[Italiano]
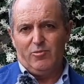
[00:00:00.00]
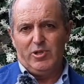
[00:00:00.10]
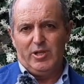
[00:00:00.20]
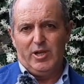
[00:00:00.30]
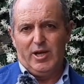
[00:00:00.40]

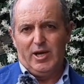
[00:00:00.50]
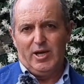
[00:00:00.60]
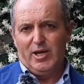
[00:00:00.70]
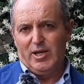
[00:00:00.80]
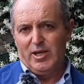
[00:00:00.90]
quindi
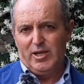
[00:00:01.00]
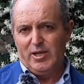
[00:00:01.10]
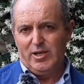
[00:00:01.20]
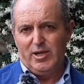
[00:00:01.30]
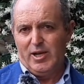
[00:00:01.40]

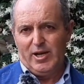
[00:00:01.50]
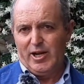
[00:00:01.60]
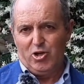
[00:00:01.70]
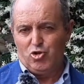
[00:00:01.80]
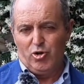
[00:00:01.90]
la, la, la
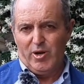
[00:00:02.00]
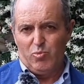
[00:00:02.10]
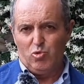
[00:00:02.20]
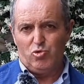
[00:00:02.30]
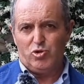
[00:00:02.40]
Regione
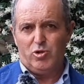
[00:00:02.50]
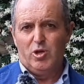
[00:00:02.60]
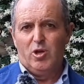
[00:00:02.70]
Abruzzo.